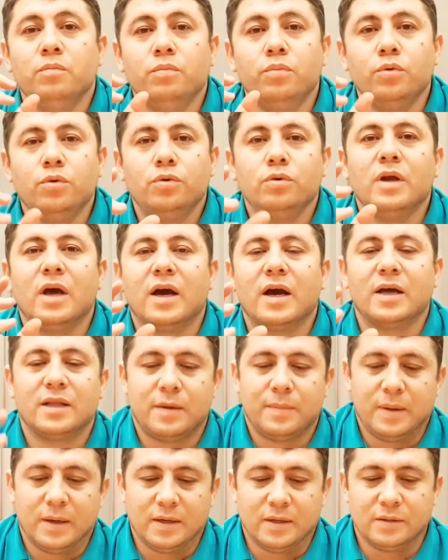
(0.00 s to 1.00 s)
Bugüne
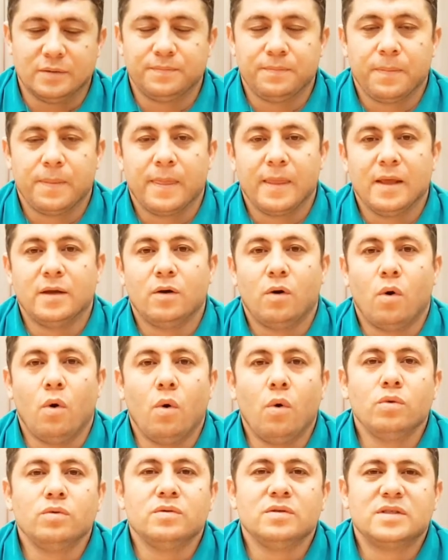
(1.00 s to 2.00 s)
kadar bakın
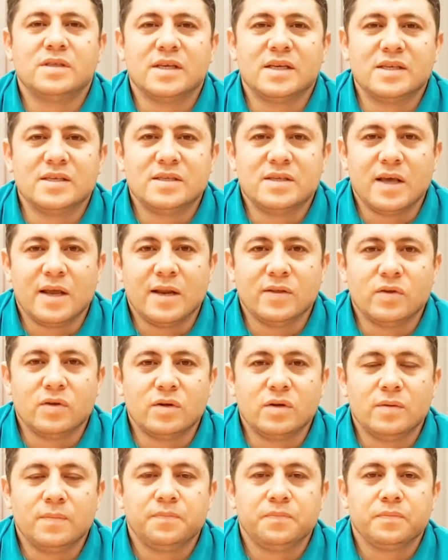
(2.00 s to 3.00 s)
18
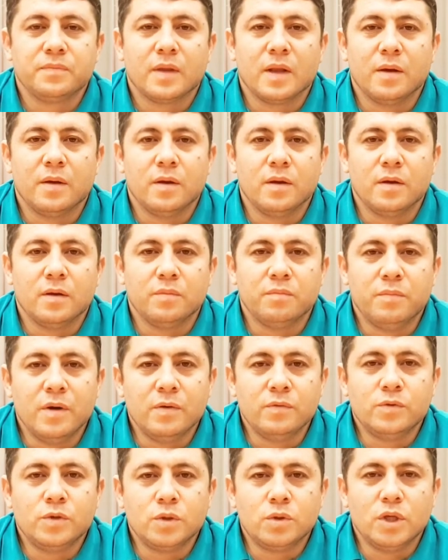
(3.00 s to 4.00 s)
senedir
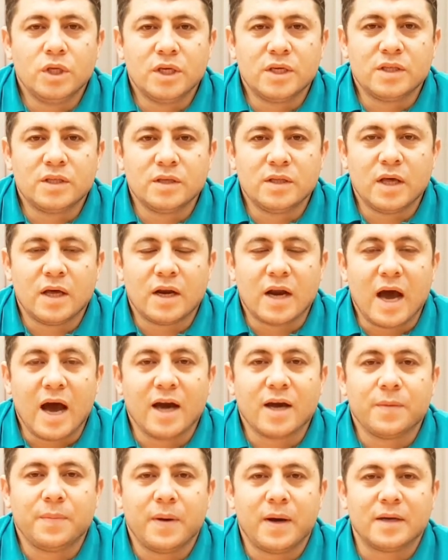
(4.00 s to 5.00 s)
mevcut iktidar
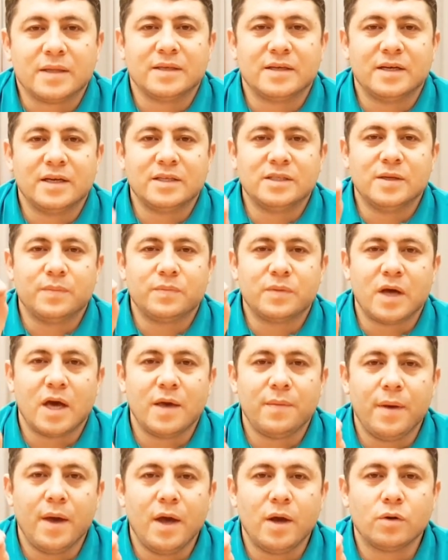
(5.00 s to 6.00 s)
AK Parti Recep
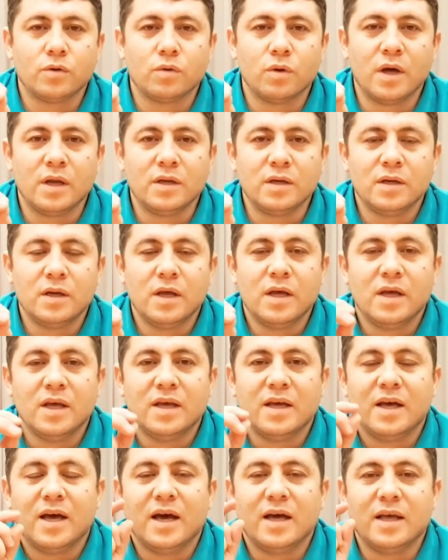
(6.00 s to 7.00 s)
Tayyip Erdoğan
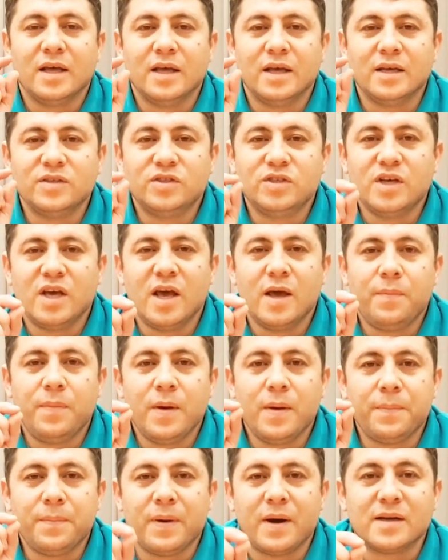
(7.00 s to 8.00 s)
e,
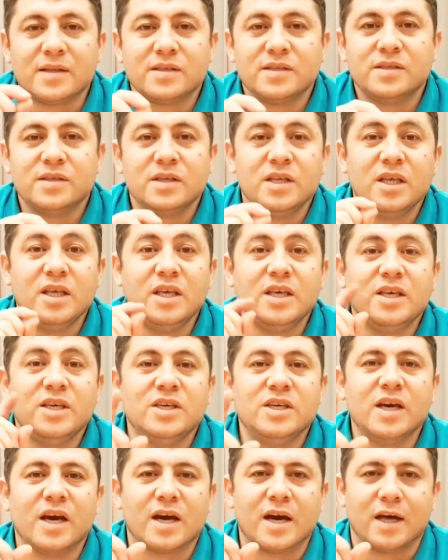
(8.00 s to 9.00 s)
CHP partisini
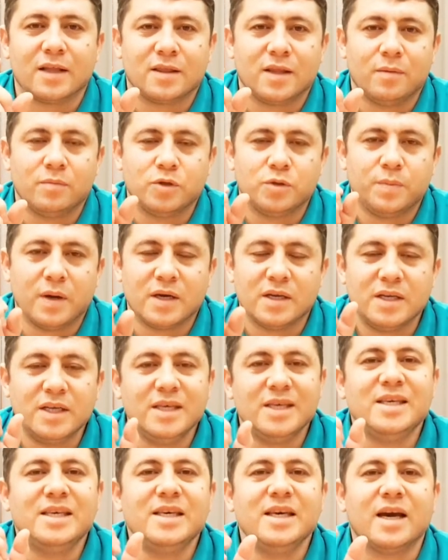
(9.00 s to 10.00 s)
ikiye katlamış bakın
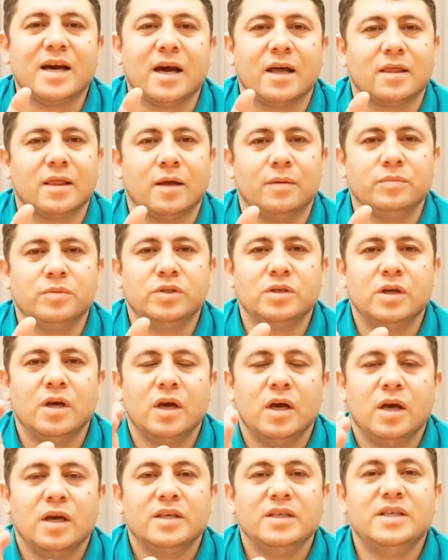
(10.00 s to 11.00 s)
ikiye katlamış.
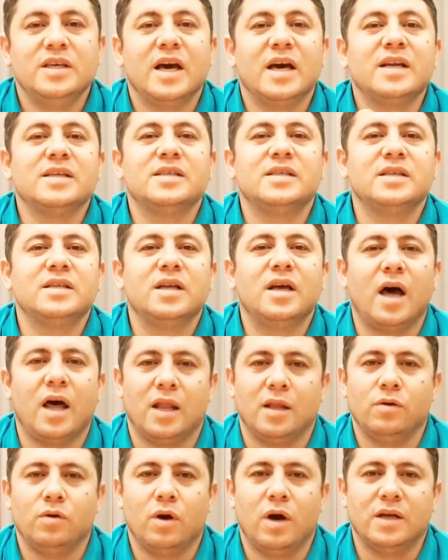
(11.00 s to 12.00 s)
Yarısını
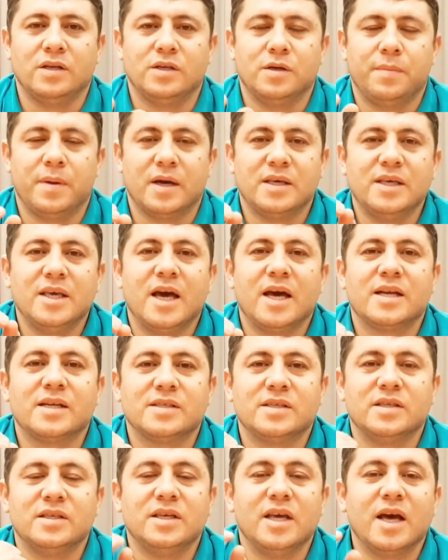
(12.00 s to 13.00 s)
alıyor ancak bak
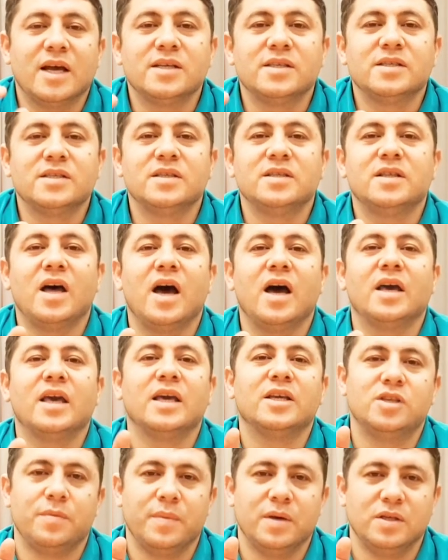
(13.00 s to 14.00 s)
yarısını yarısını daha
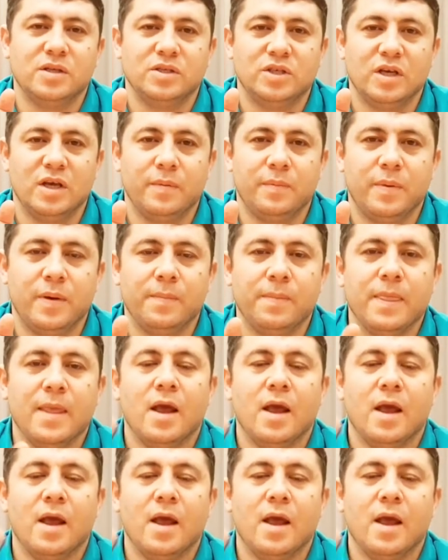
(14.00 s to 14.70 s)
geçemedi CHP.